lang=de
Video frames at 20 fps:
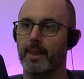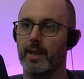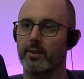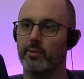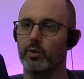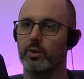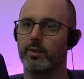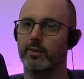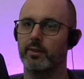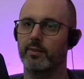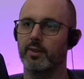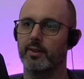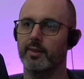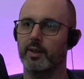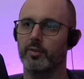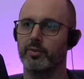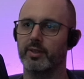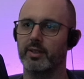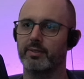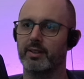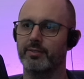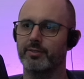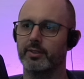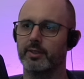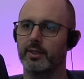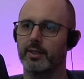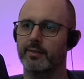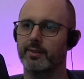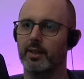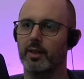Achso, das ist jetzt auf der Waffe.
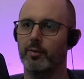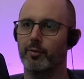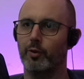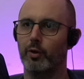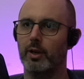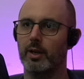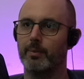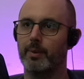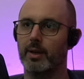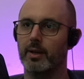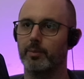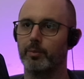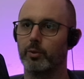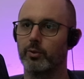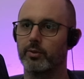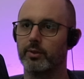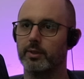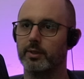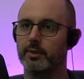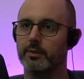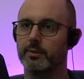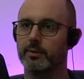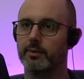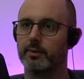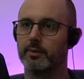Das hätte ich vorher machen müssen, ne?